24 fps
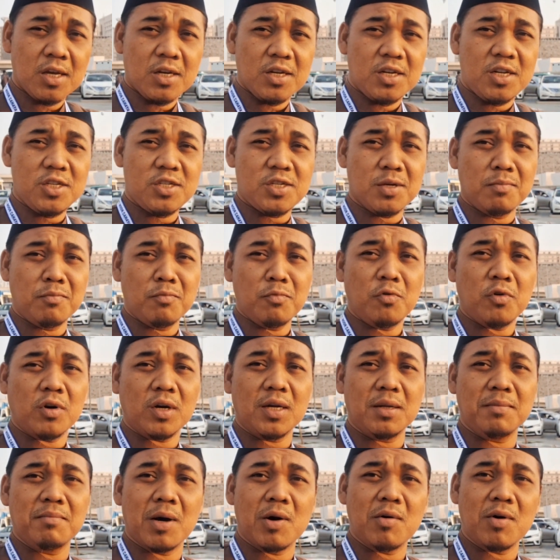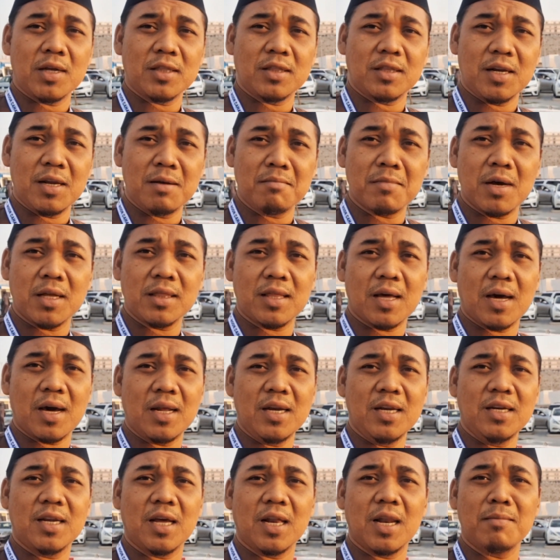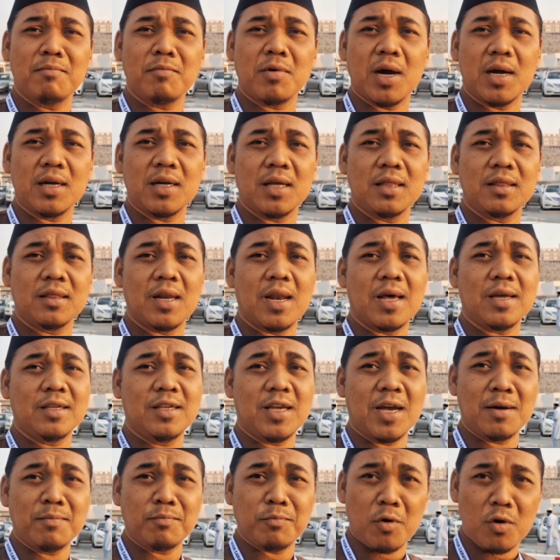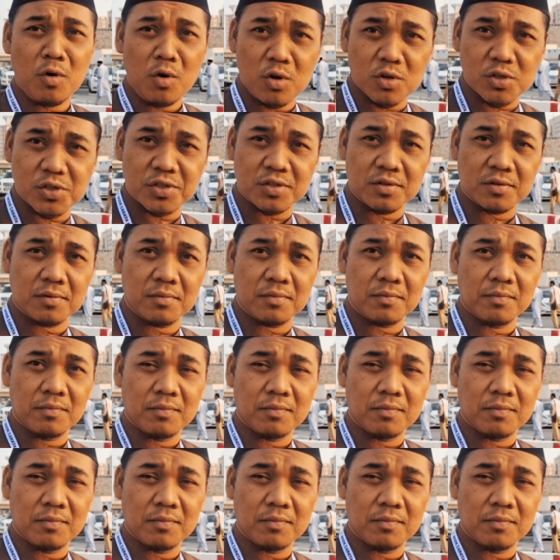dijemur di bawah terik matahari dalam keadaan telanjang polos.